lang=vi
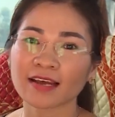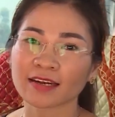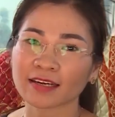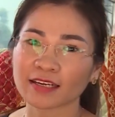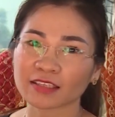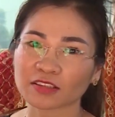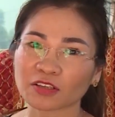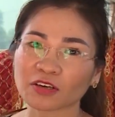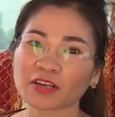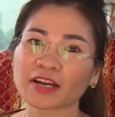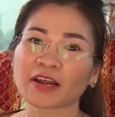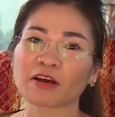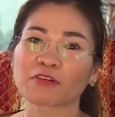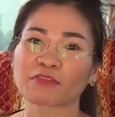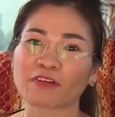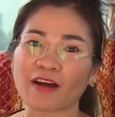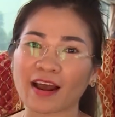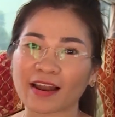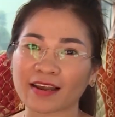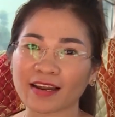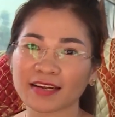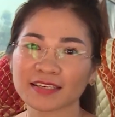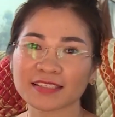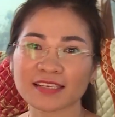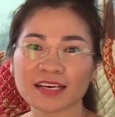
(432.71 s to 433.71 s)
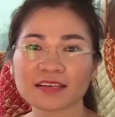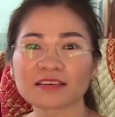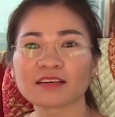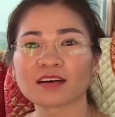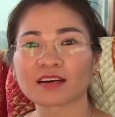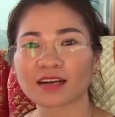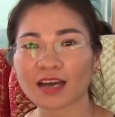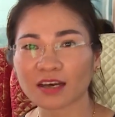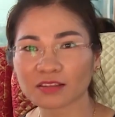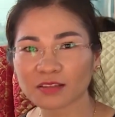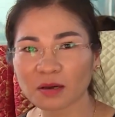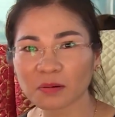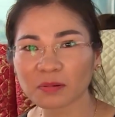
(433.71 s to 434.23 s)
thì tôi đều phải lên trên
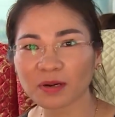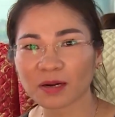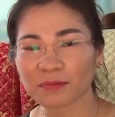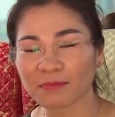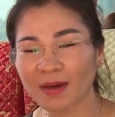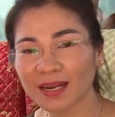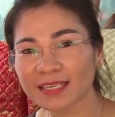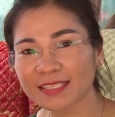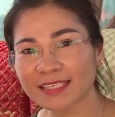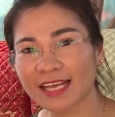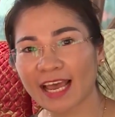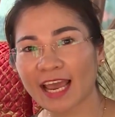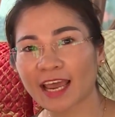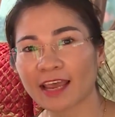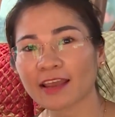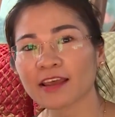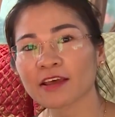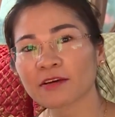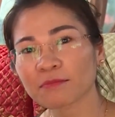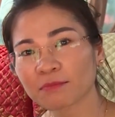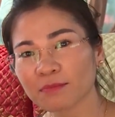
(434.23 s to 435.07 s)
đường cao tốc để bắt xe.